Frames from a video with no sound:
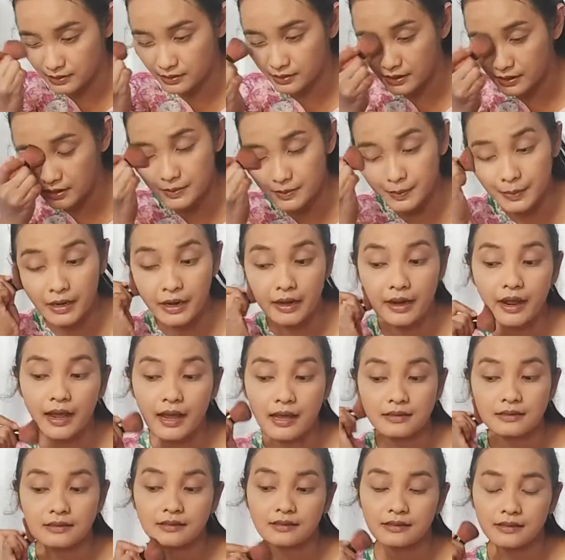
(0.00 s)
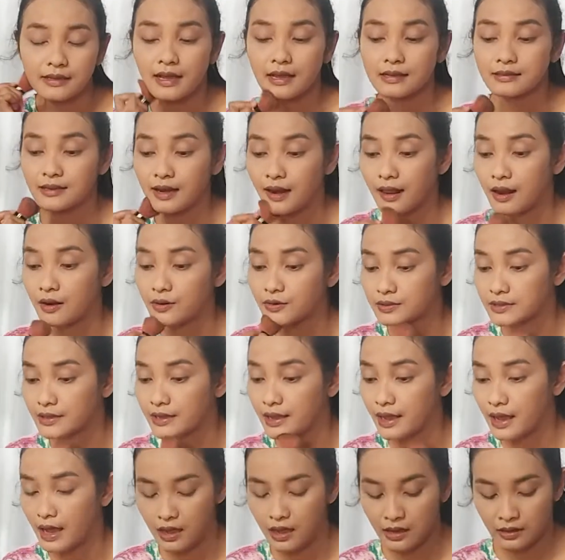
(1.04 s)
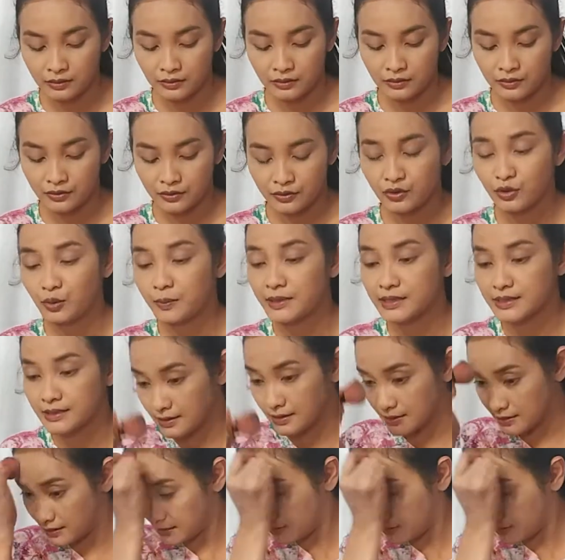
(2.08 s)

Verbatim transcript: ya sebenarnya nggak nggak selalu sih ya cuma